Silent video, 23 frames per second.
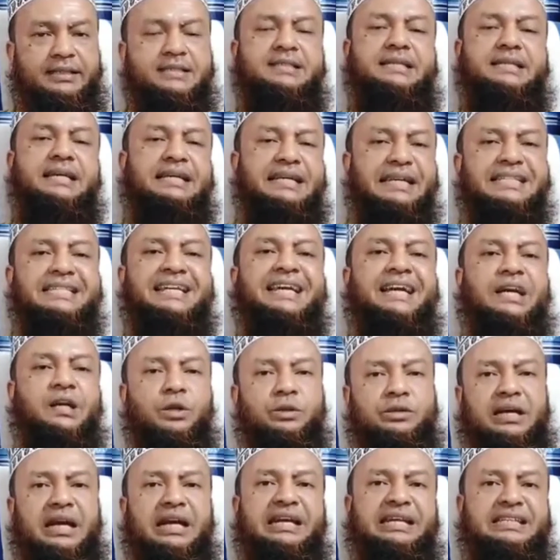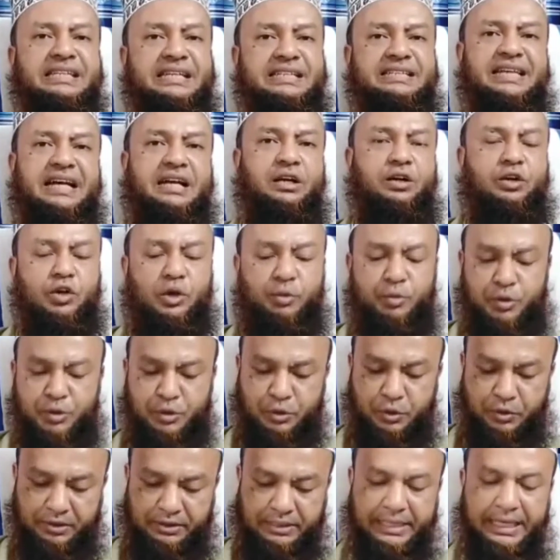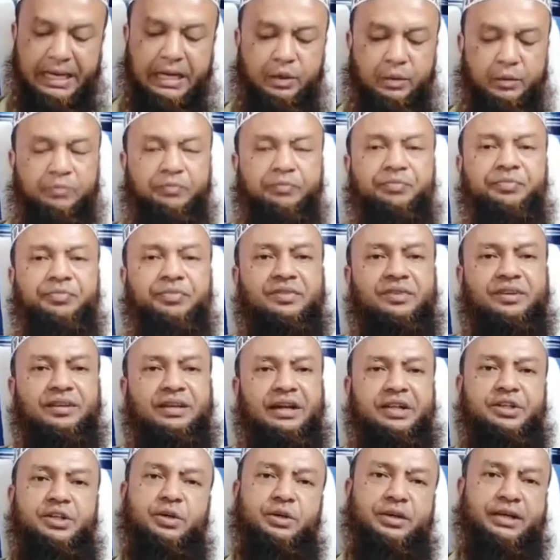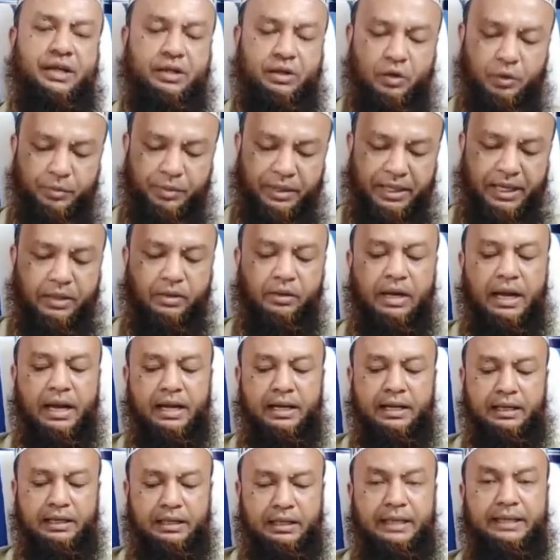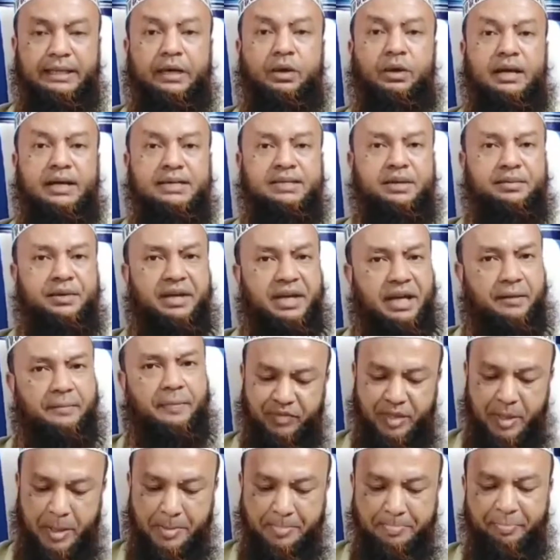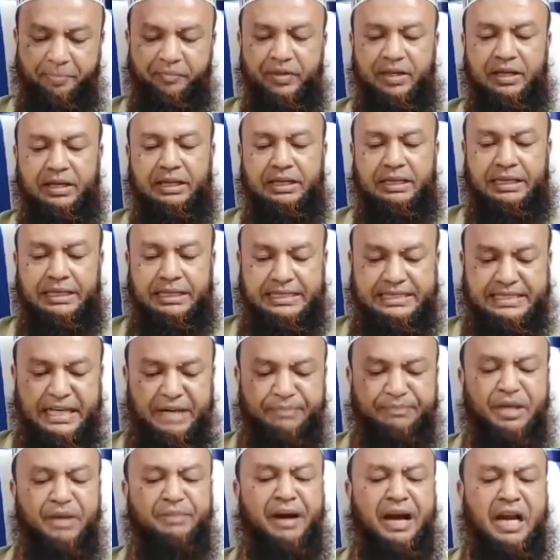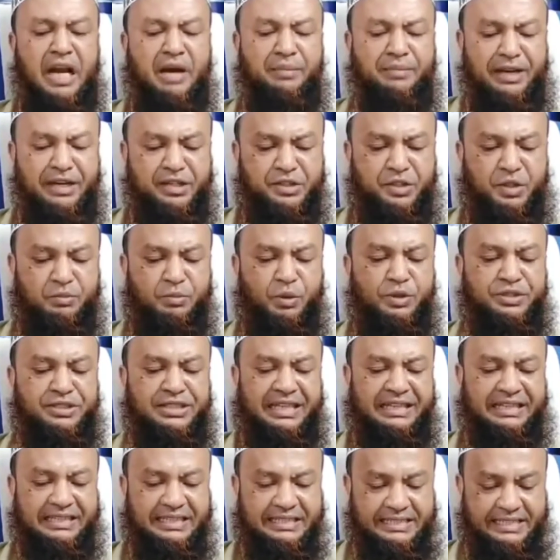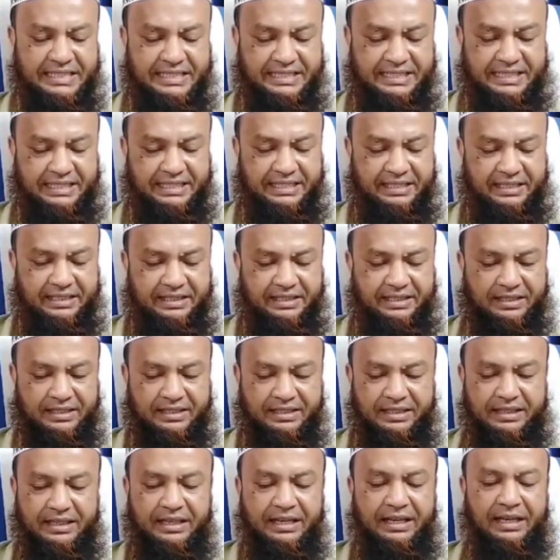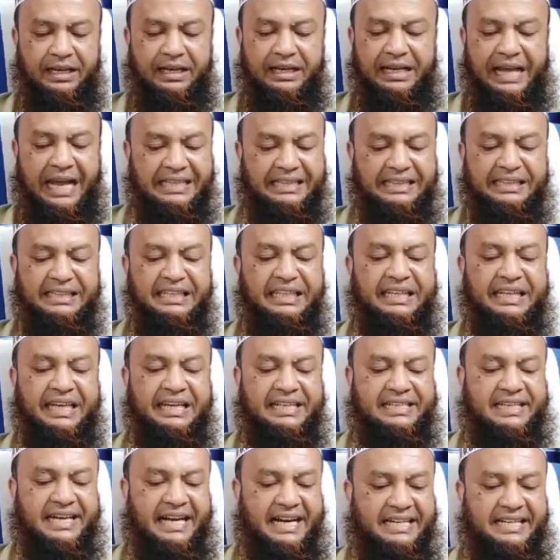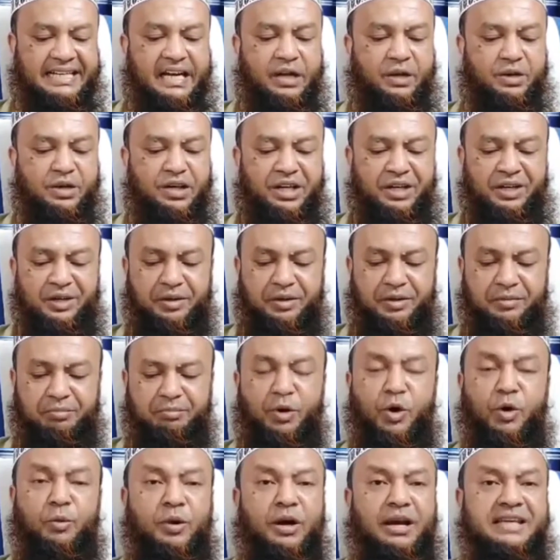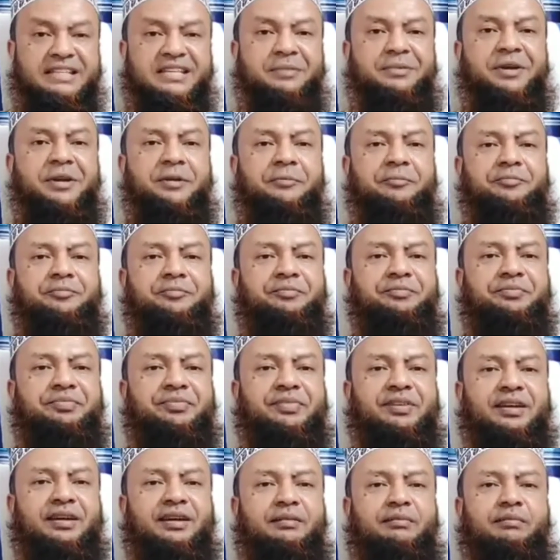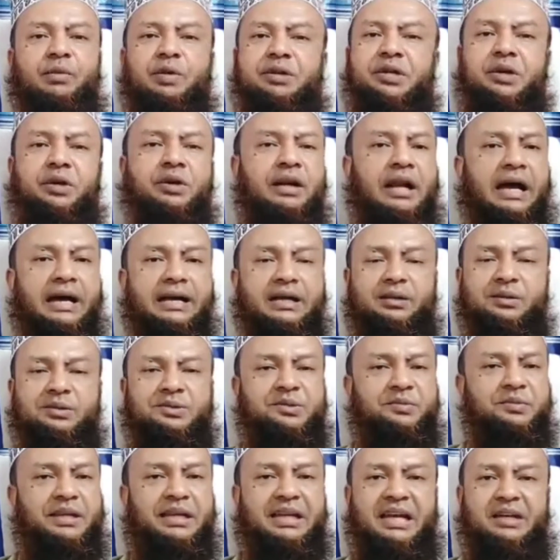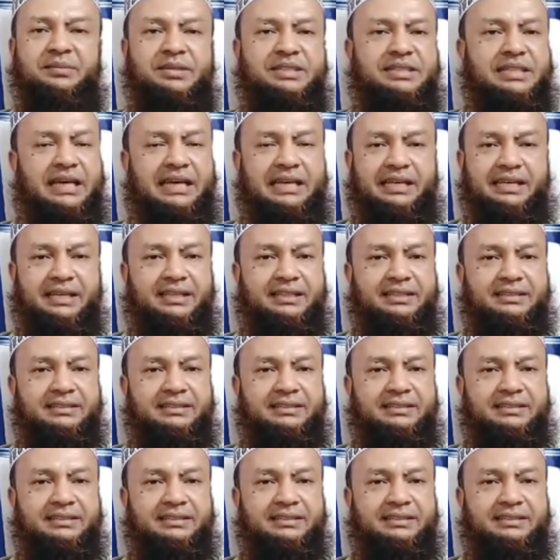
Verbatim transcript: সে নিজে কেন তার নিজের যান কবজ করতে গেল এই জন্য এটা কবিরা গুণা এটা করা যাবে না শামীমা নামে একজন বোন জানতে চেয়েছেন নাতনিকে ঠাট্টা করে বউ বলা যাবে মোটেও না নওয়াজবিল্লাহ আলি